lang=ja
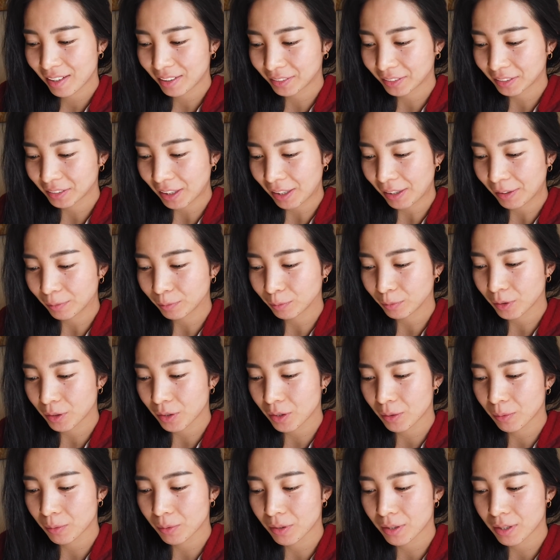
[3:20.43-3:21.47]
なので
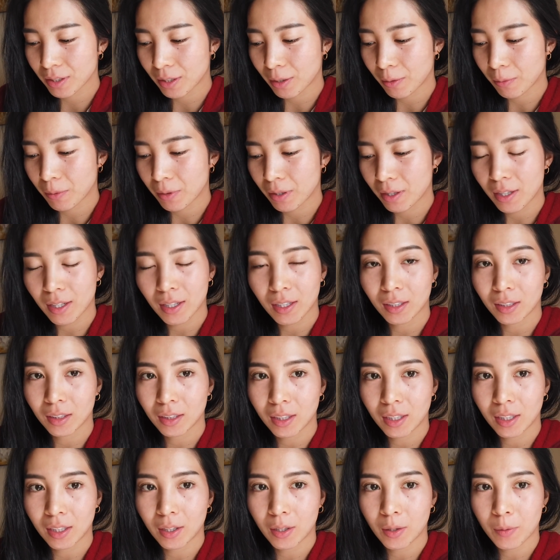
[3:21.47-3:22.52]
ぼちぼち食べていっ
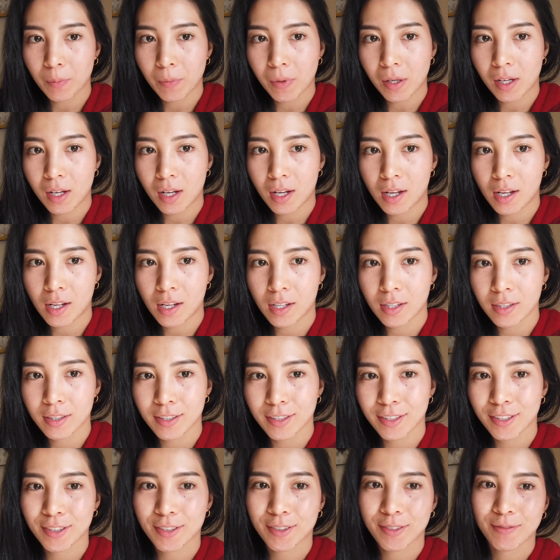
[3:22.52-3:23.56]
ていき
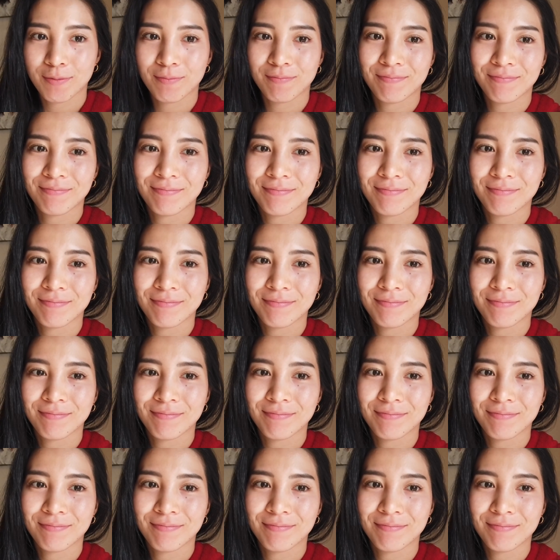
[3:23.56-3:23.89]
ます